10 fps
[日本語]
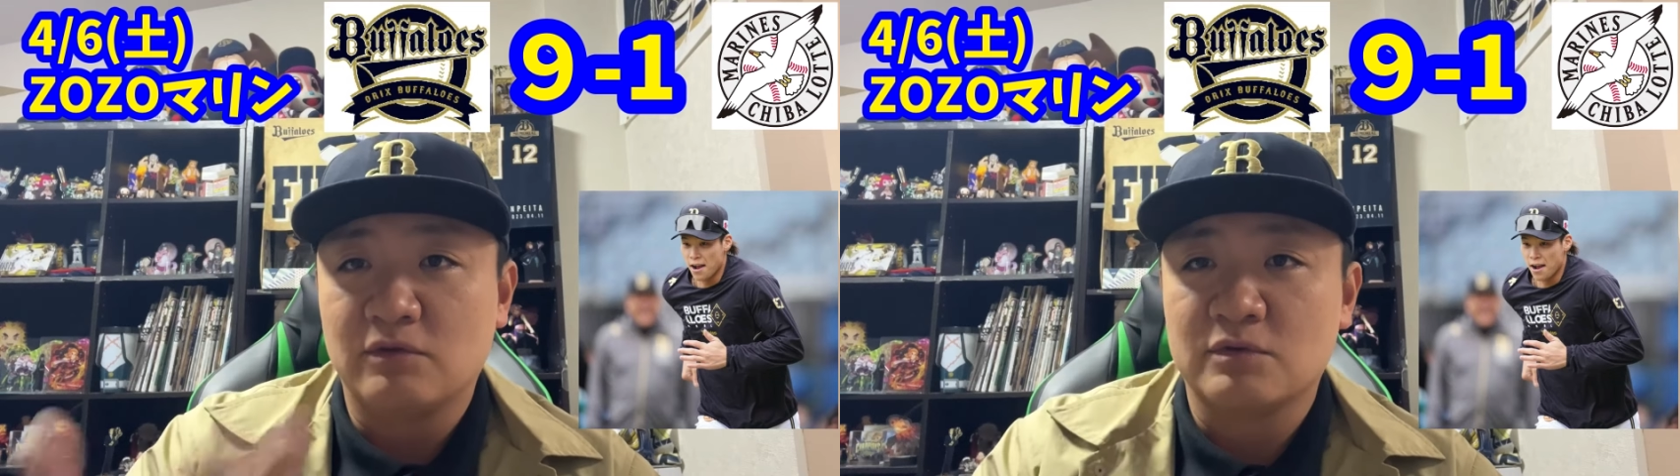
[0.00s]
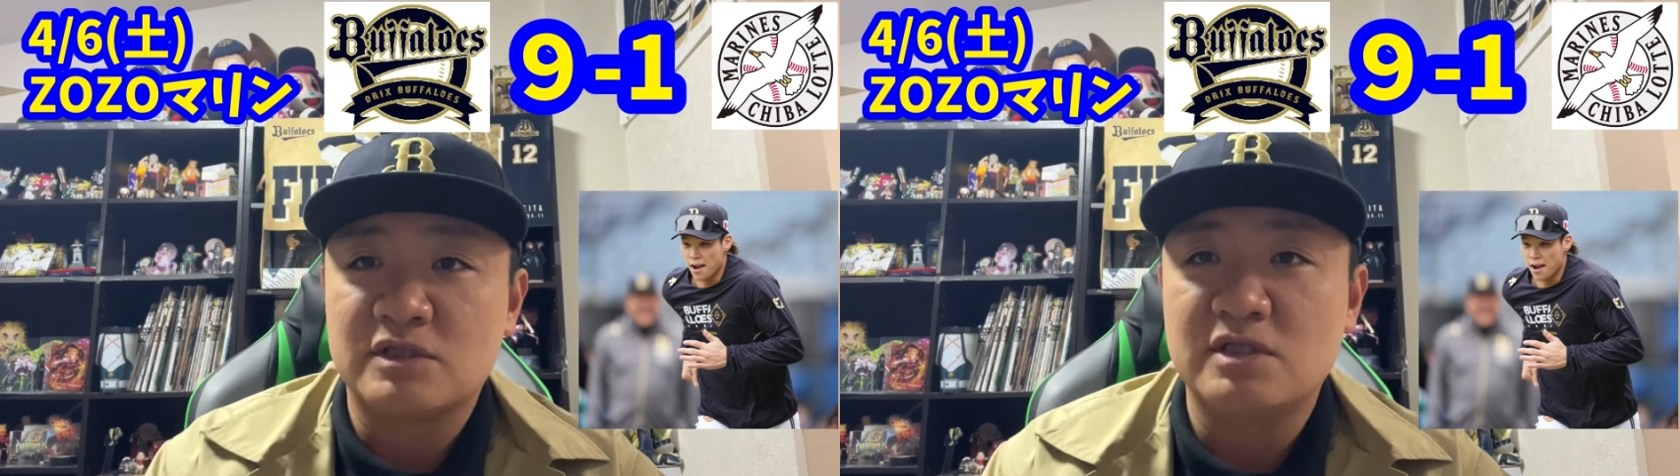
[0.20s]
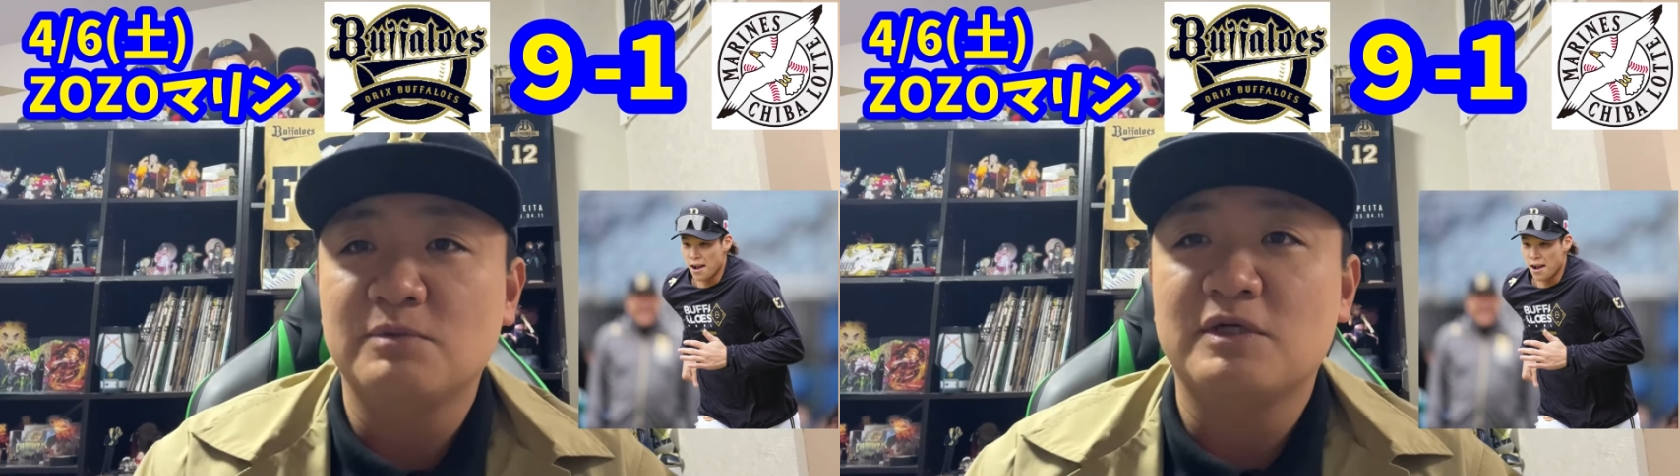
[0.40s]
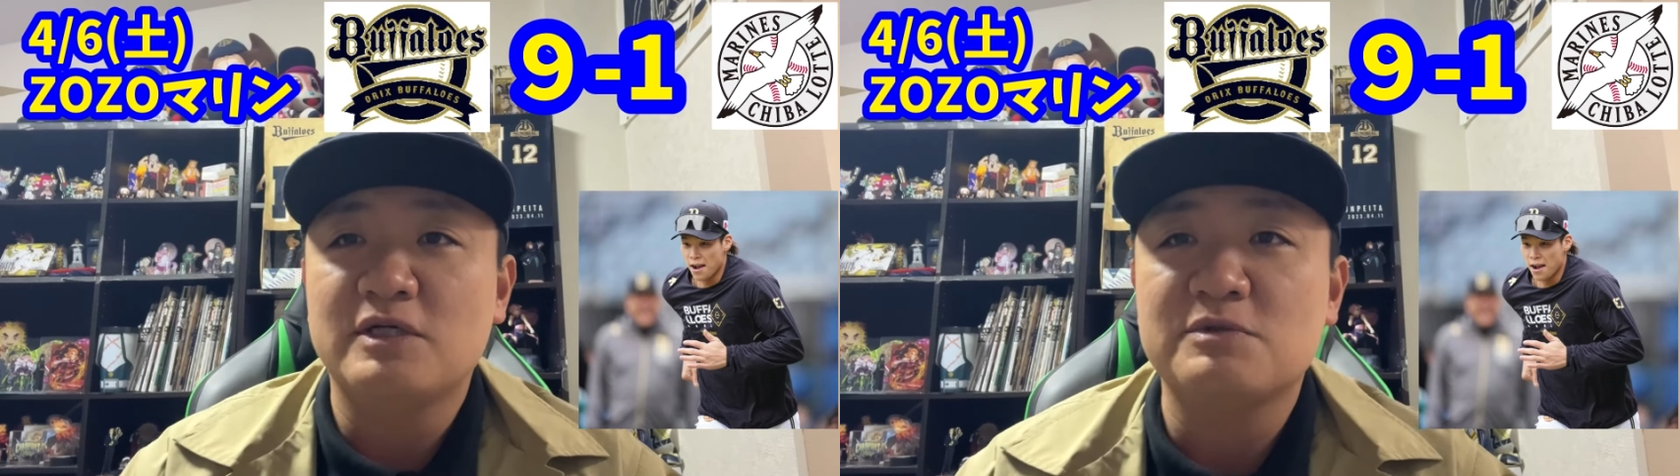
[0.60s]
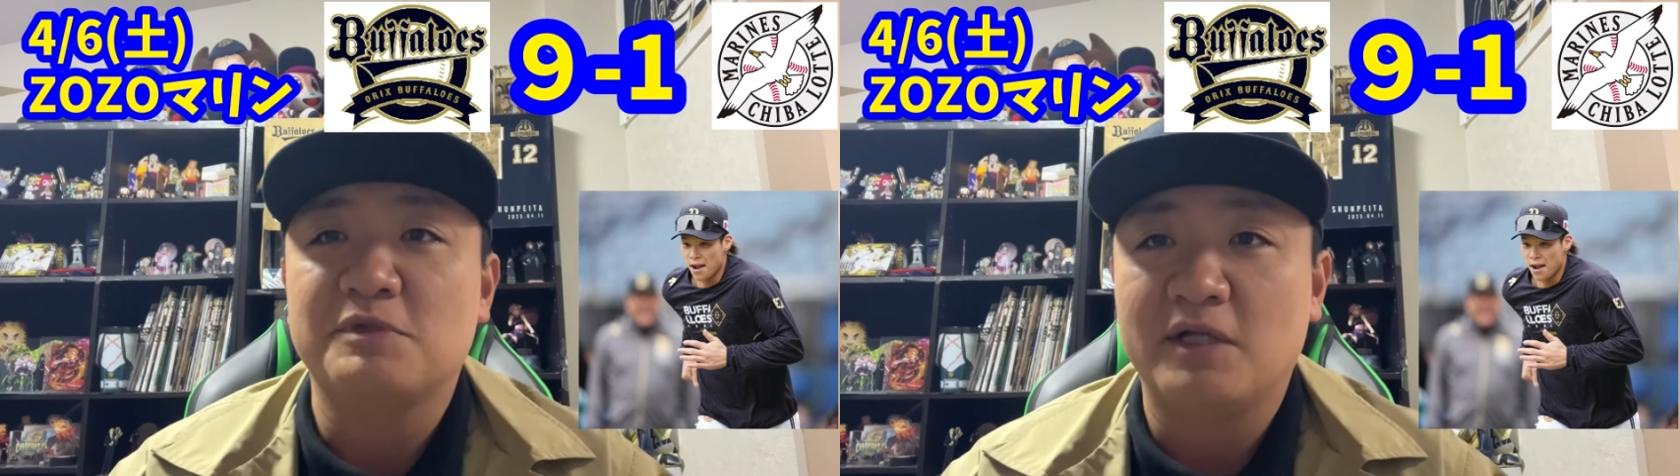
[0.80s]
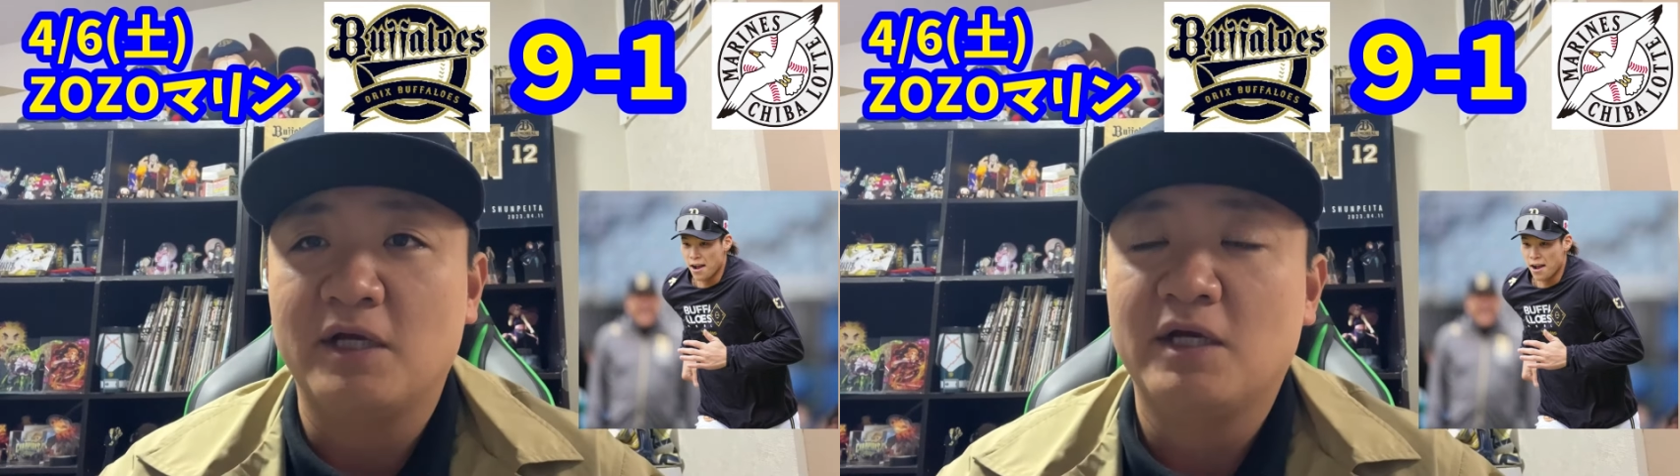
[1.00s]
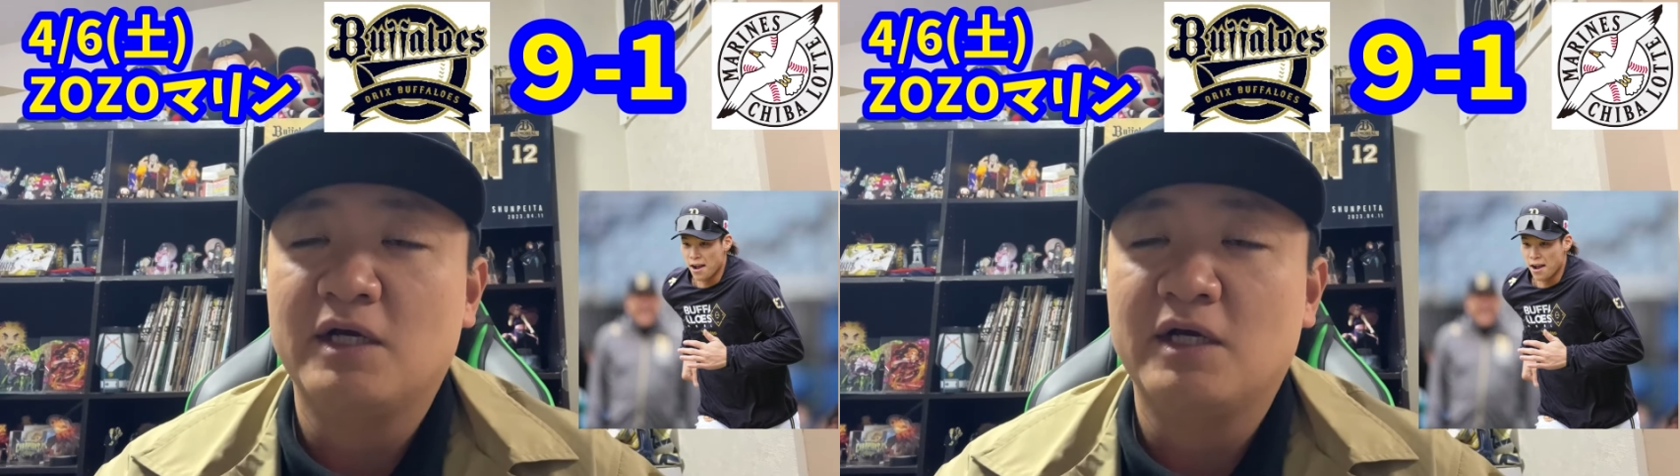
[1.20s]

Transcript: どっちでも大丈夫だね。